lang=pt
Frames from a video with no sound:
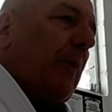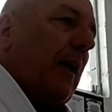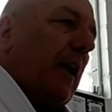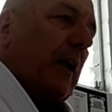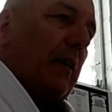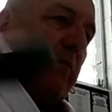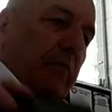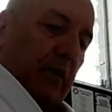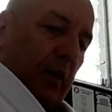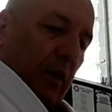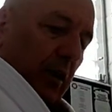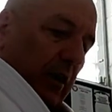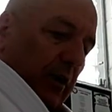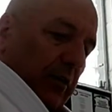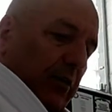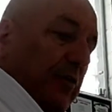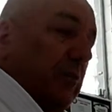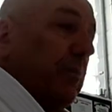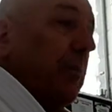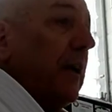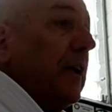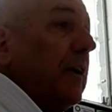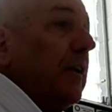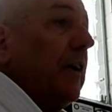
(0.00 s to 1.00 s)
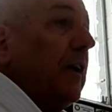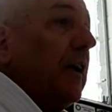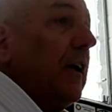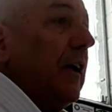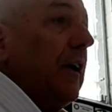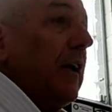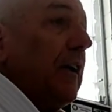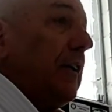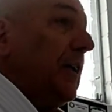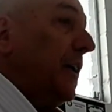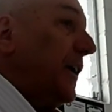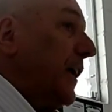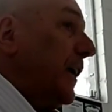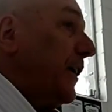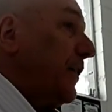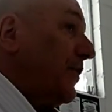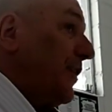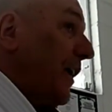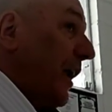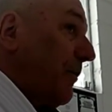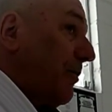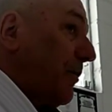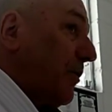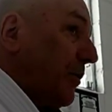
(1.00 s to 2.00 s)
maravilhosa, se bem que ninguém
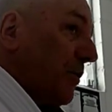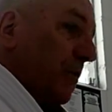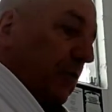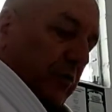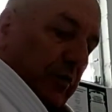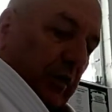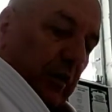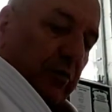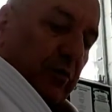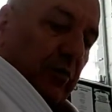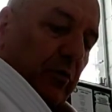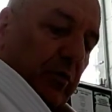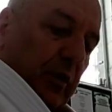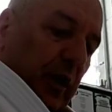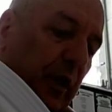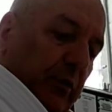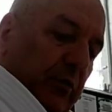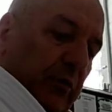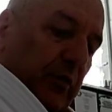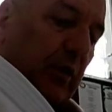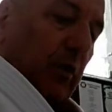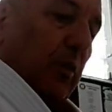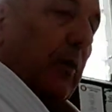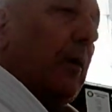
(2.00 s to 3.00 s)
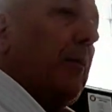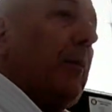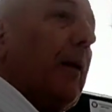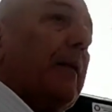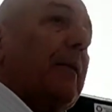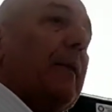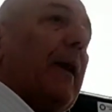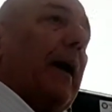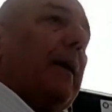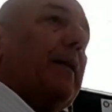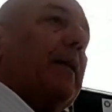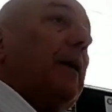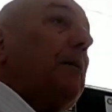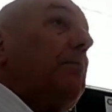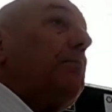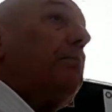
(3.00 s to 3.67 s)
sabe quando Jesus nasceu, é uma data